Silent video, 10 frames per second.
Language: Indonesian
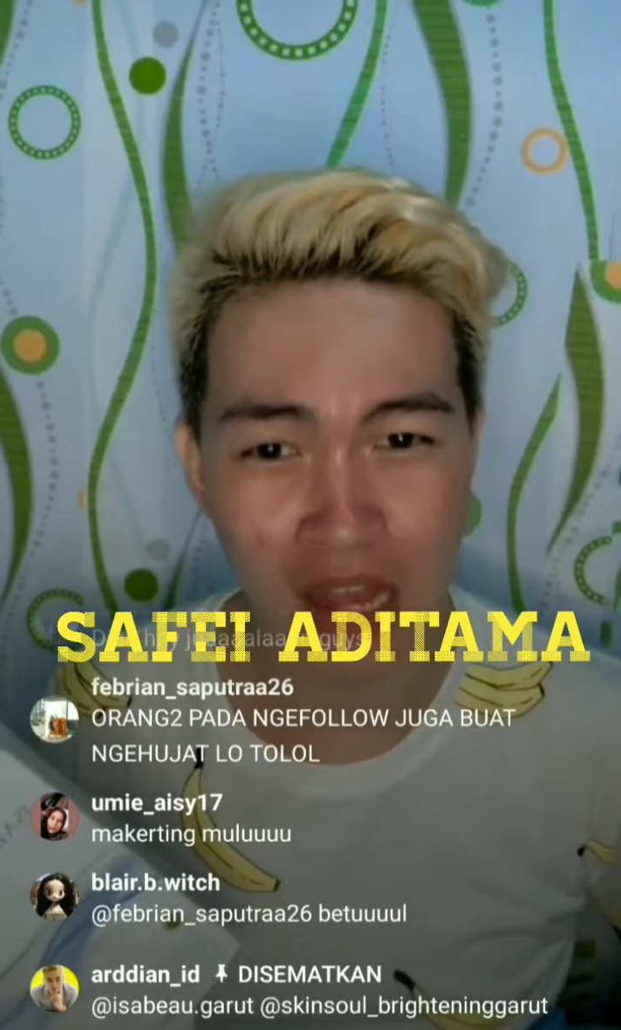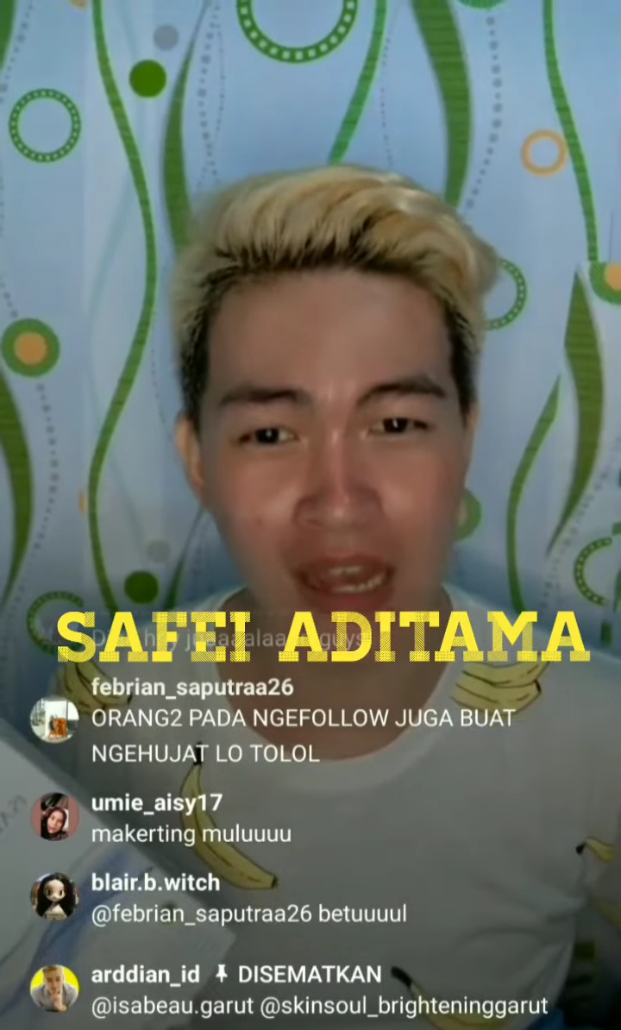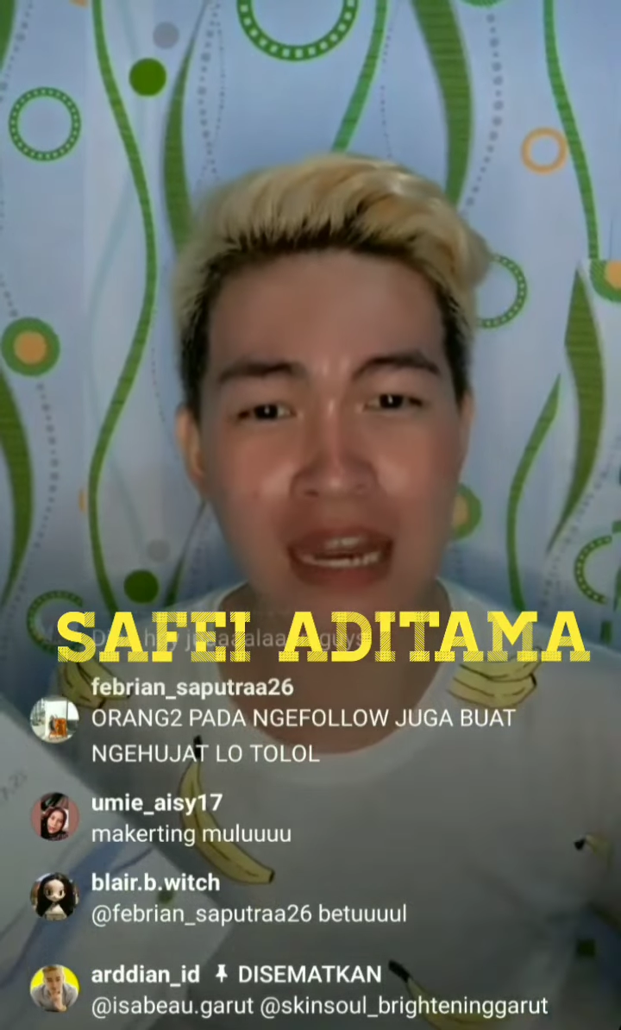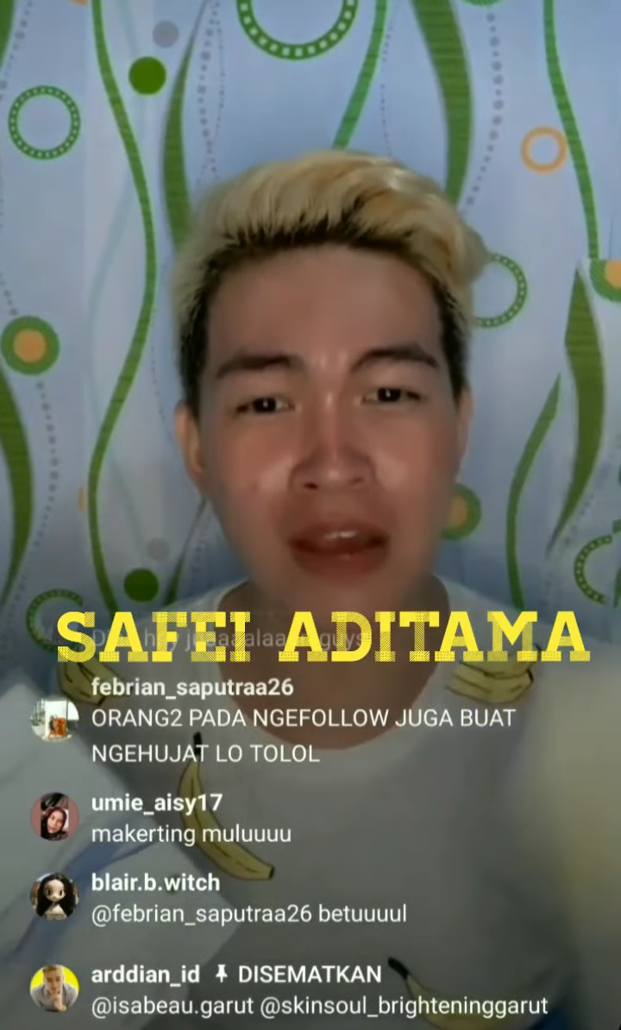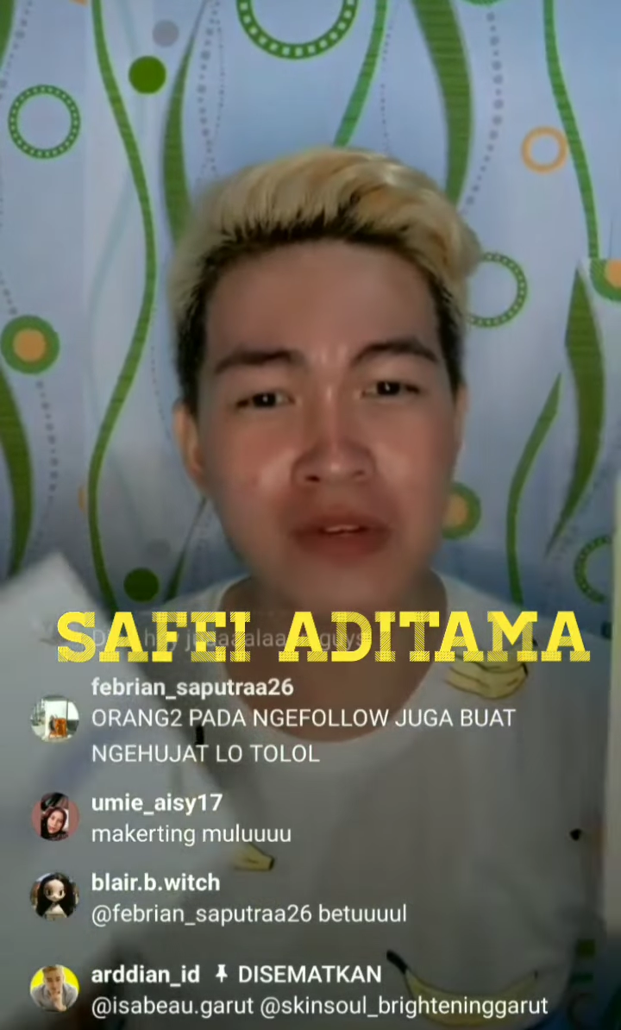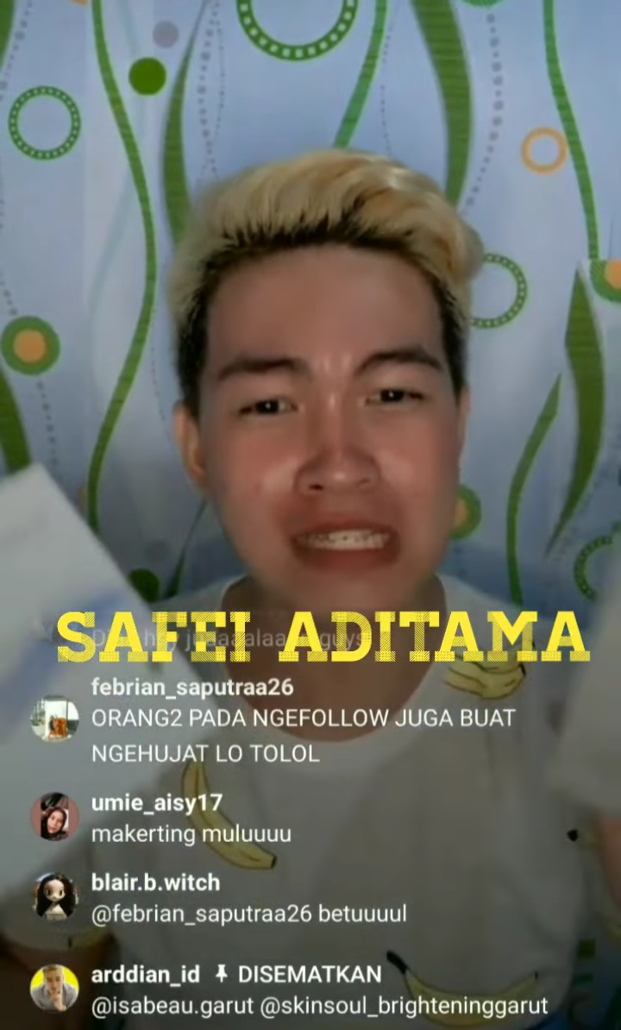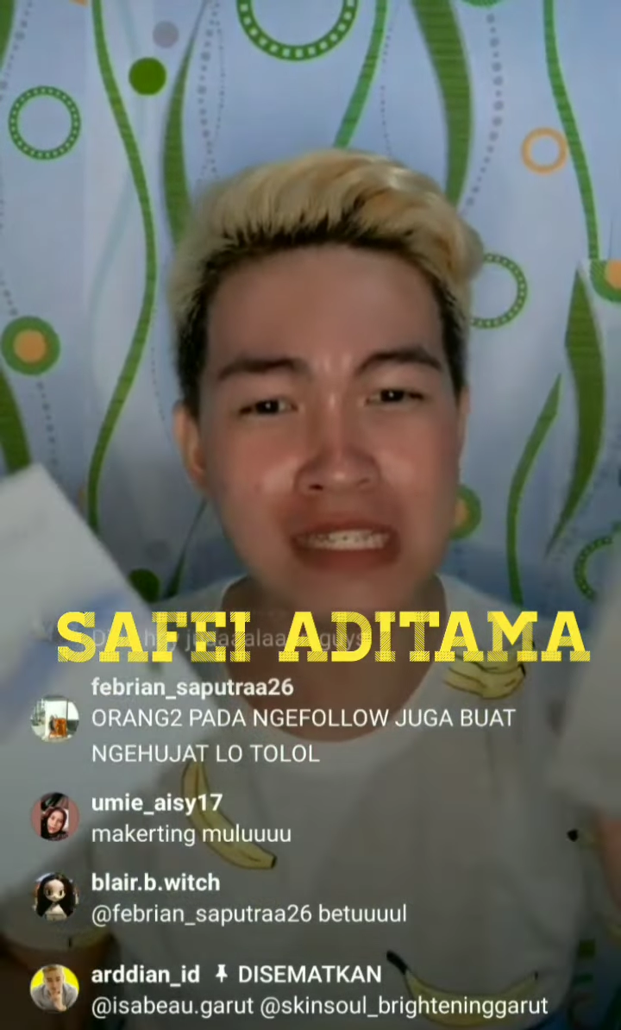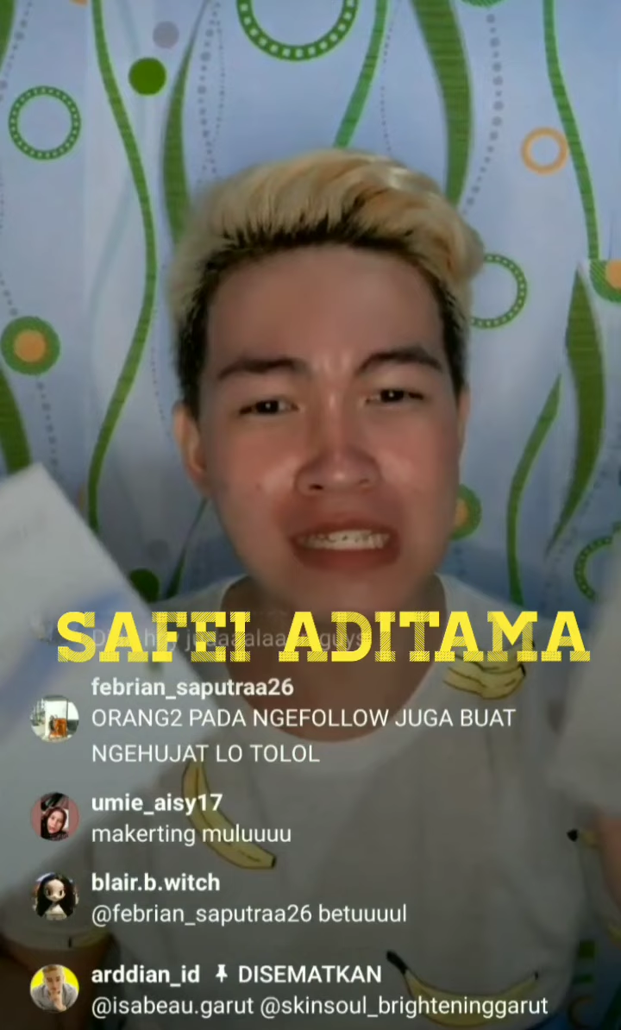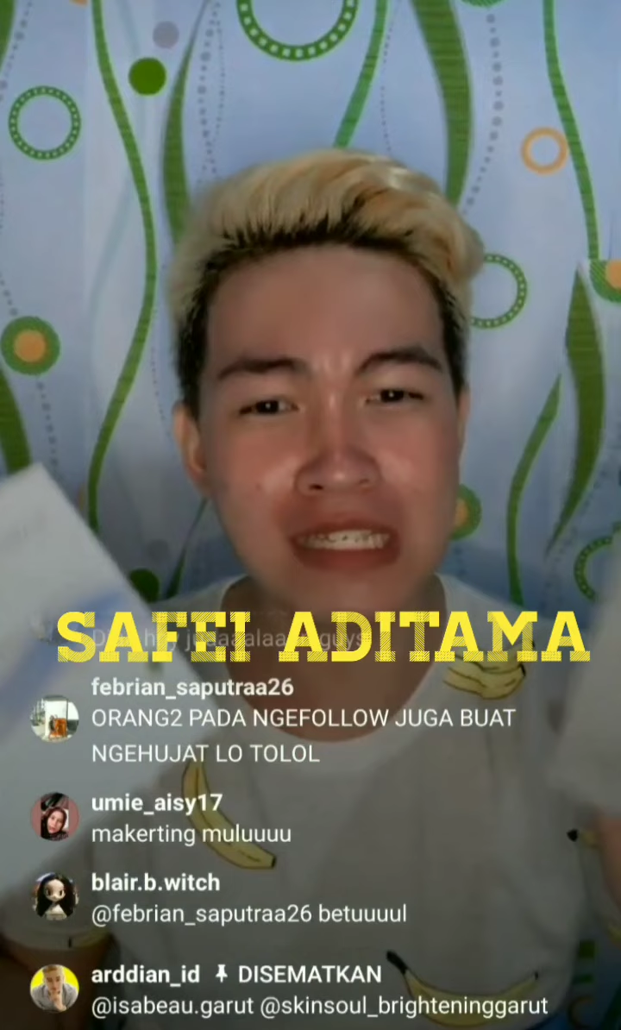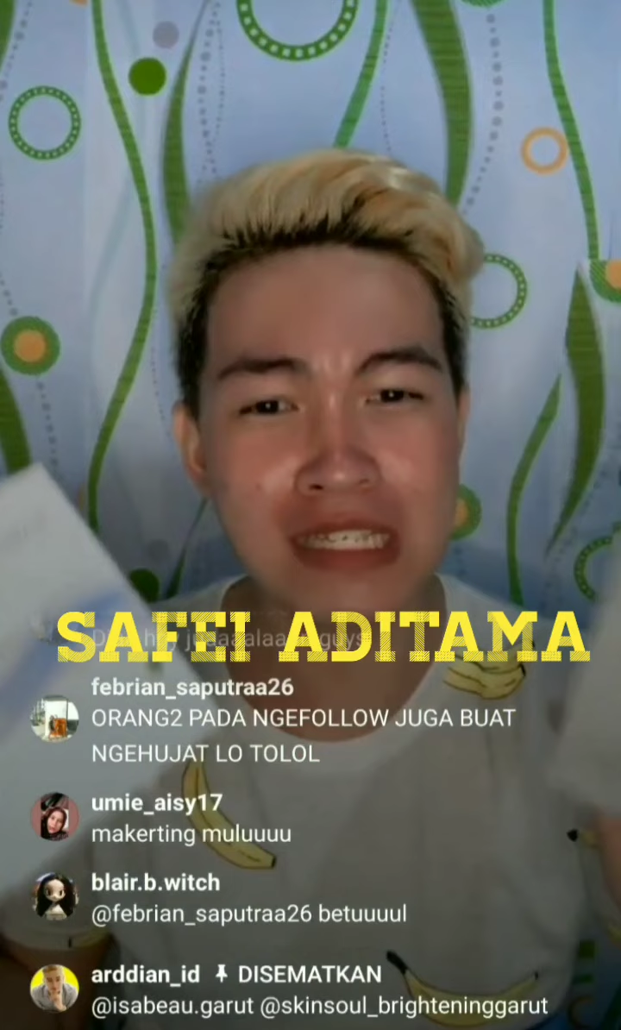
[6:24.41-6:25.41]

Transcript: Kan aku di sini